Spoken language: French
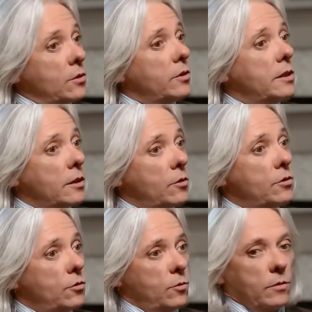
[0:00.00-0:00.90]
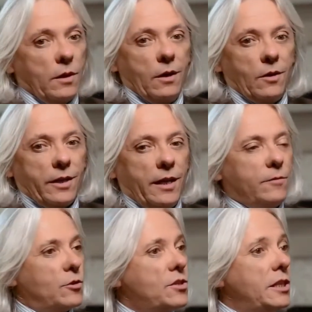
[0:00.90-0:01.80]
attendez d'un costume. Euh, quel
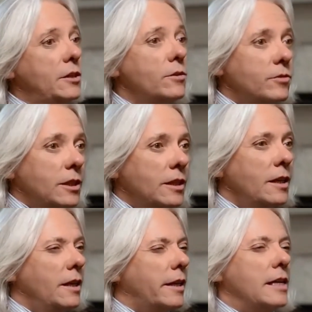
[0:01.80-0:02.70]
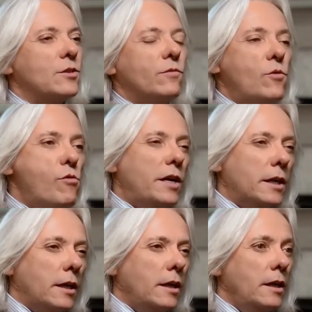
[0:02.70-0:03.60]
est votre style de vie Quels sont vos
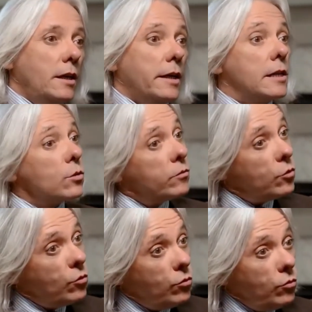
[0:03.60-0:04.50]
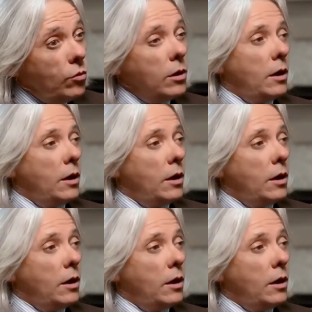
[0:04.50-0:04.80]
moyens Quels sont vos goûts